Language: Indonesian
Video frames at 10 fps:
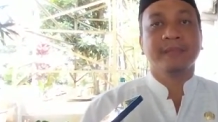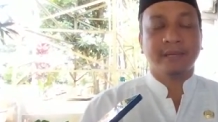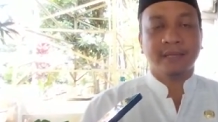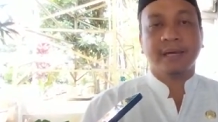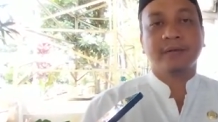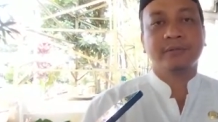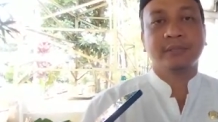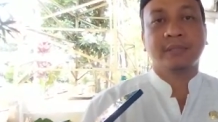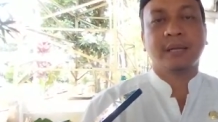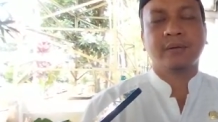ini harus
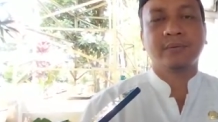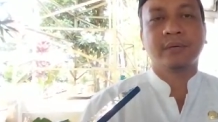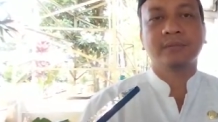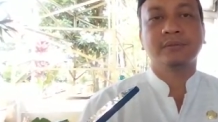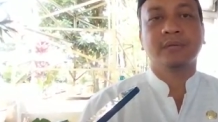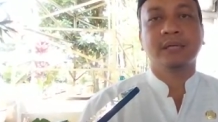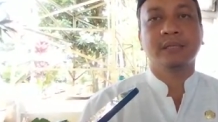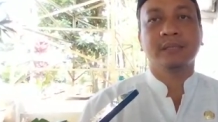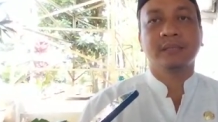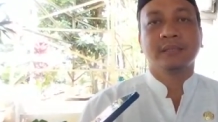kita lakukan juga
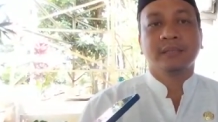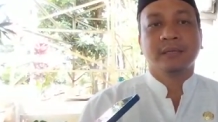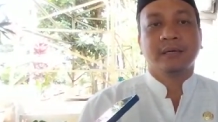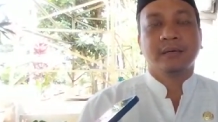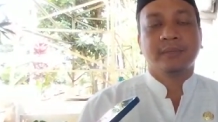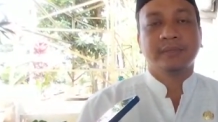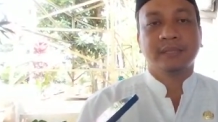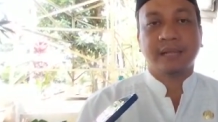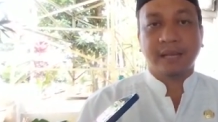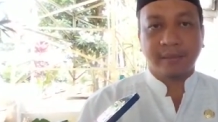di uh, Masjid Al